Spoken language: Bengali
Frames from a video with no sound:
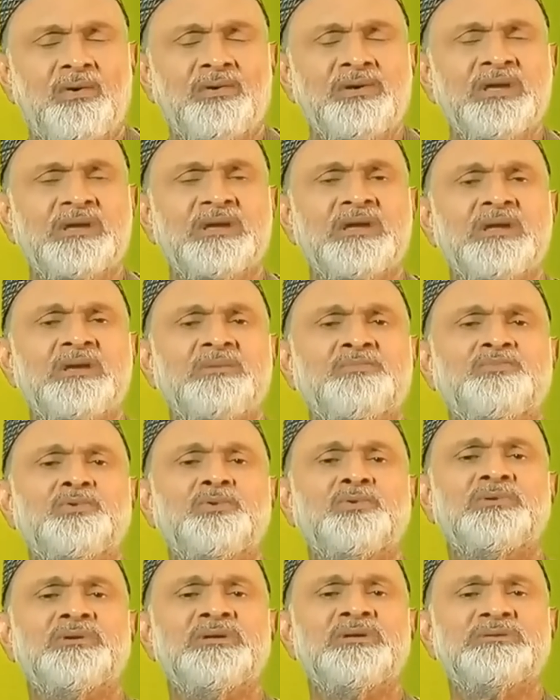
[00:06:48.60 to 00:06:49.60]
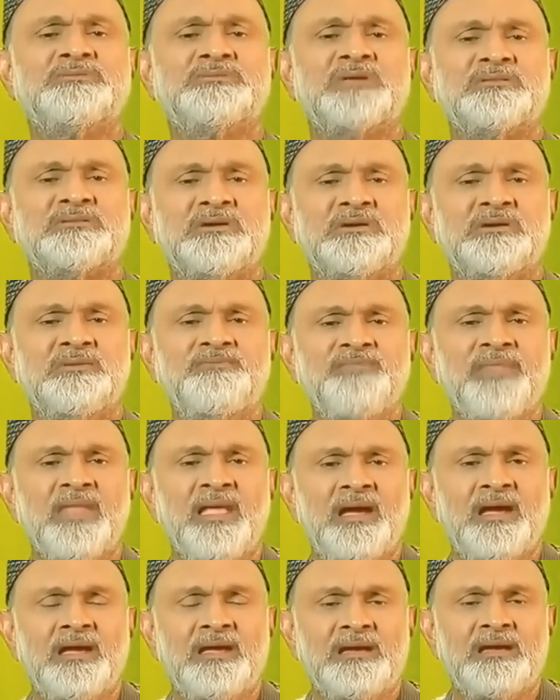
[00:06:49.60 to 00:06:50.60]
অনেকে ব্রুকলির সাথে
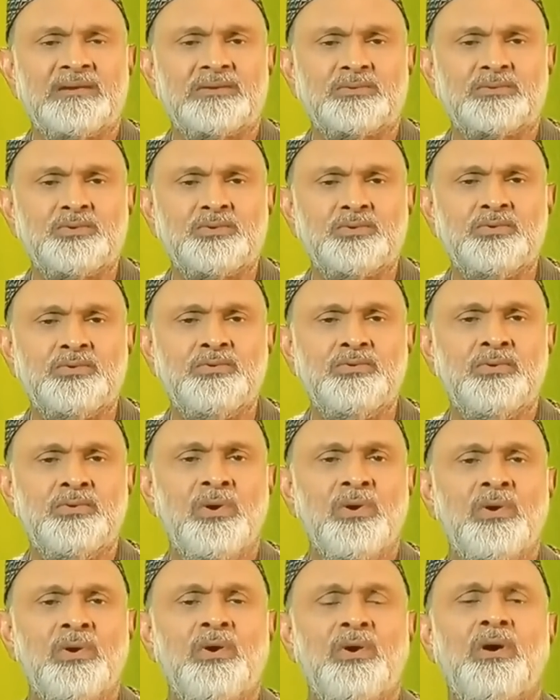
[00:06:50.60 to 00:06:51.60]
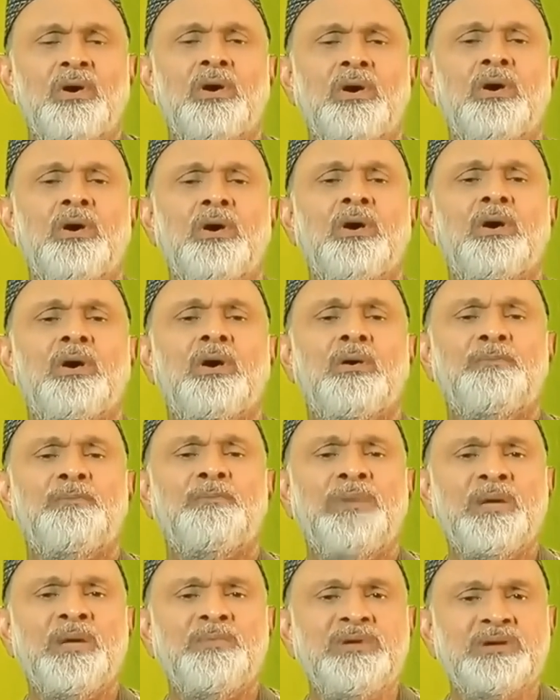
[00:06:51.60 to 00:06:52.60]
একটু
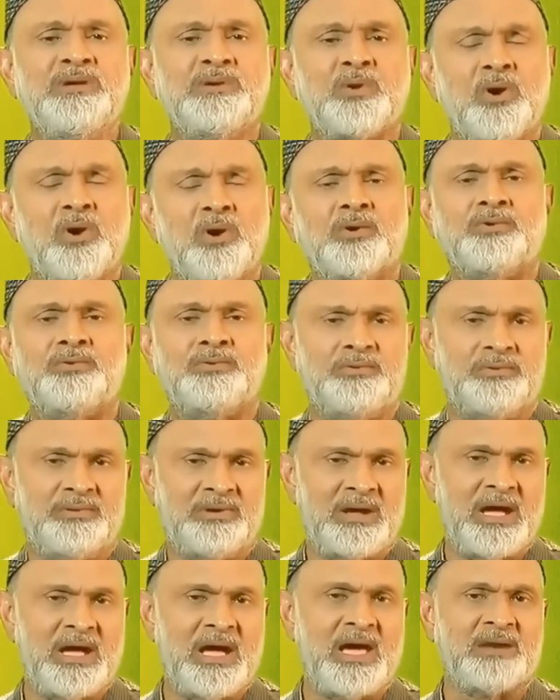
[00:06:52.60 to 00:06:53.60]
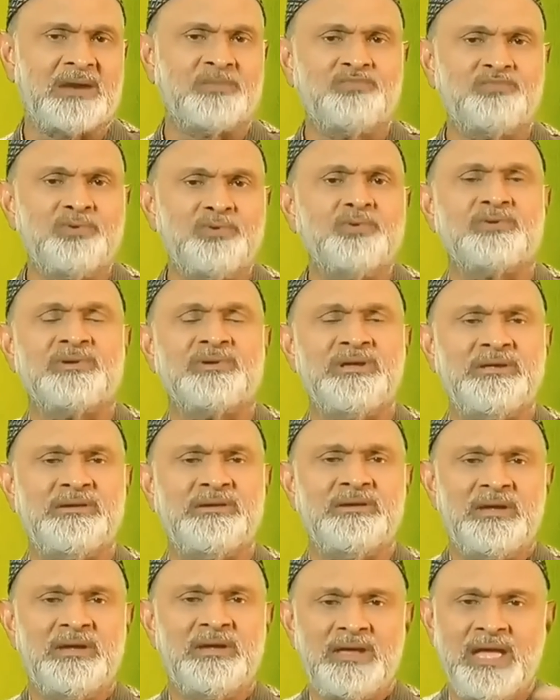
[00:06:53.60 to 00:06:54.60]
বেবি কর্ন আর ব্রুকলি
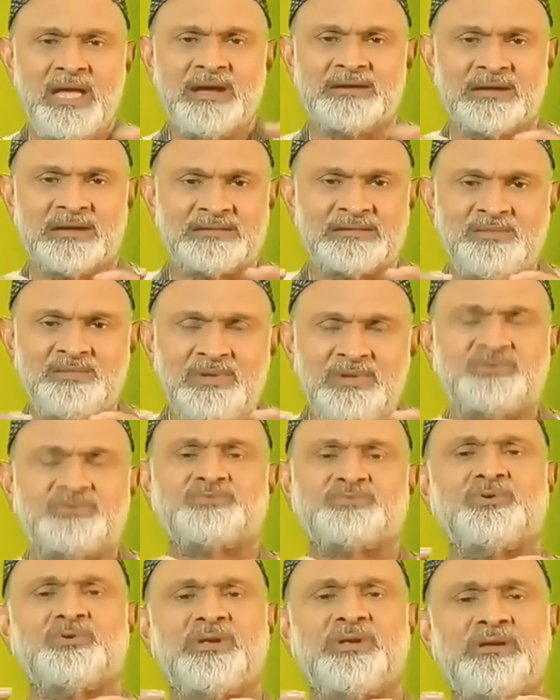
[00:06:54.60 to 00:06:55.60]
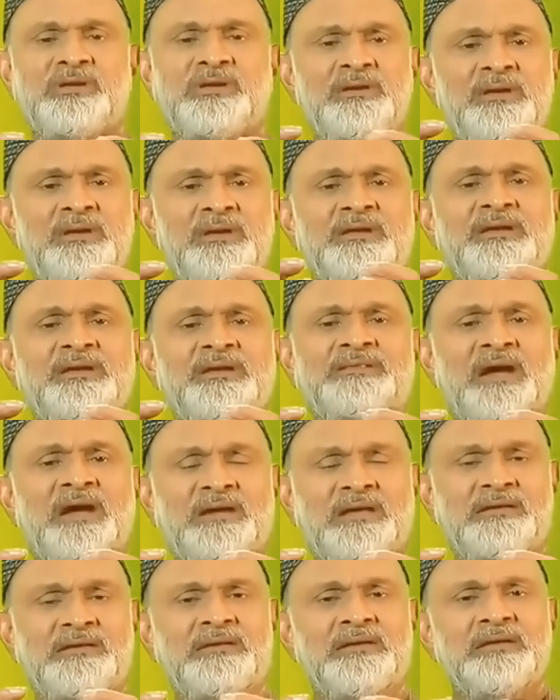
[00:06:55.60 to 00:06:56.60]
একসাথে মিক্স করে খেয়ে
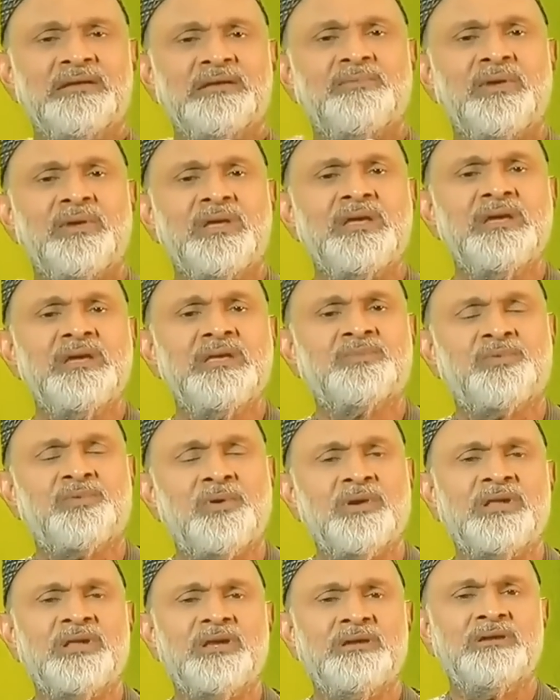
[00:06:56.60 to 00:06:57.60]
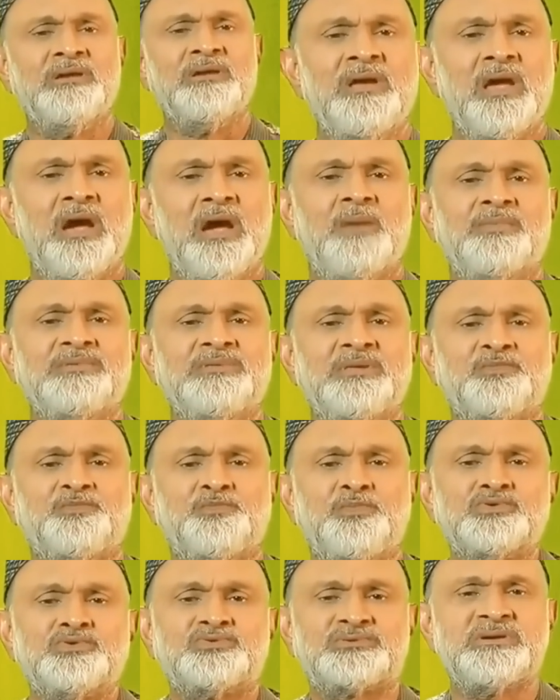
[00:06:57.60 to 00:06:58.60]
থাকেন এবং এর ফলে আমাদের
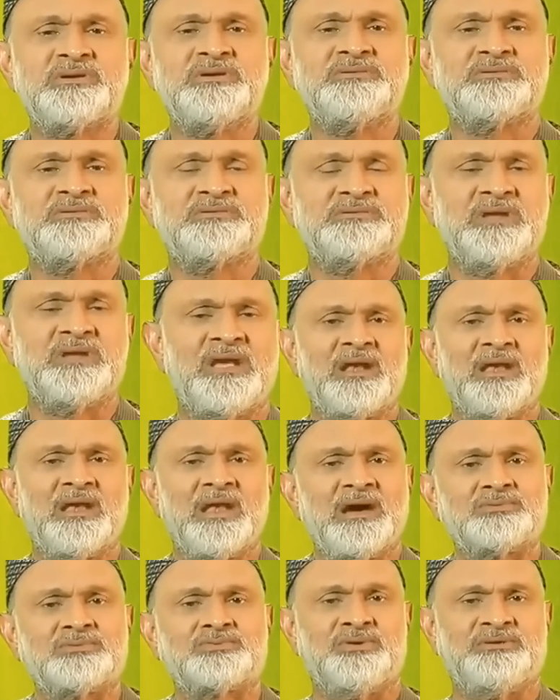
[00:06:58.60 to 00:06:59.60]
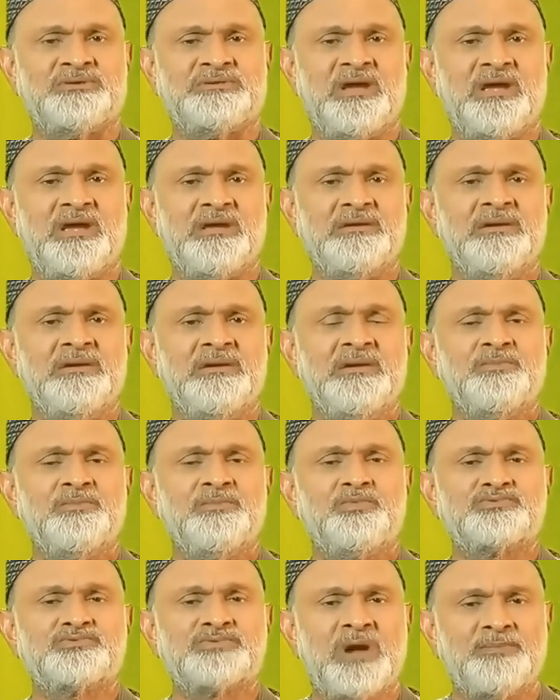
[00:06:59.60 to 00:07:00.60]
পোস্টেড যা লার্জ হয়ে যায়
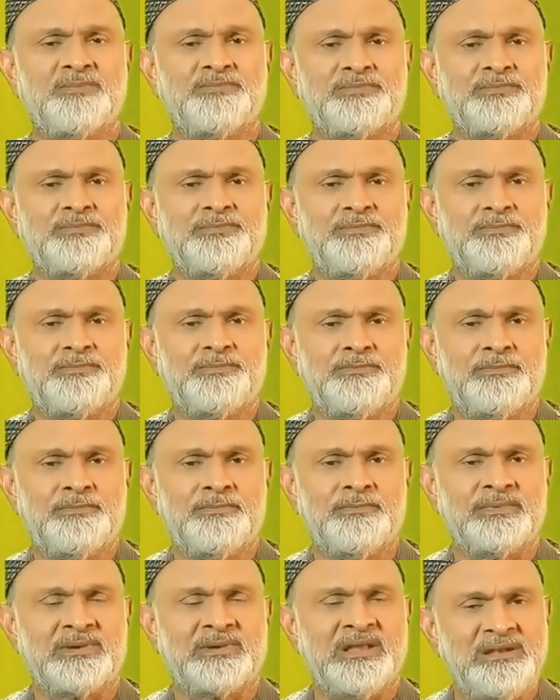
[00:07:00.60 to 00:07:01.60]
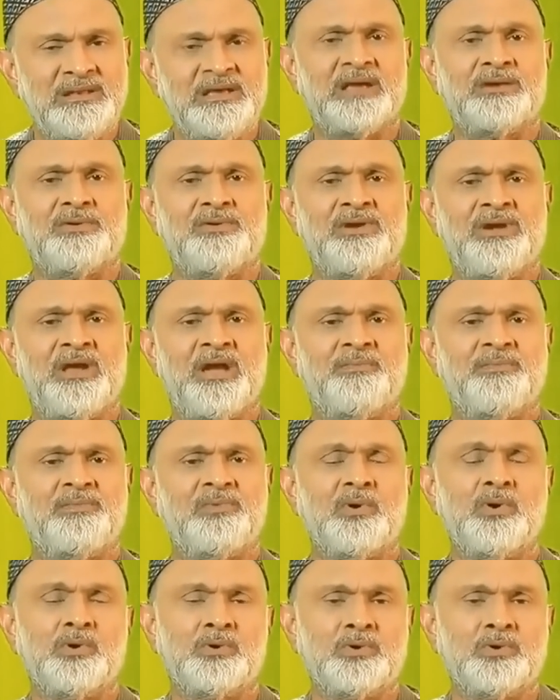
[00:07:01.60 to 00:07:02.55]
প্রসাব ক্লিয়ার হয় না ঘন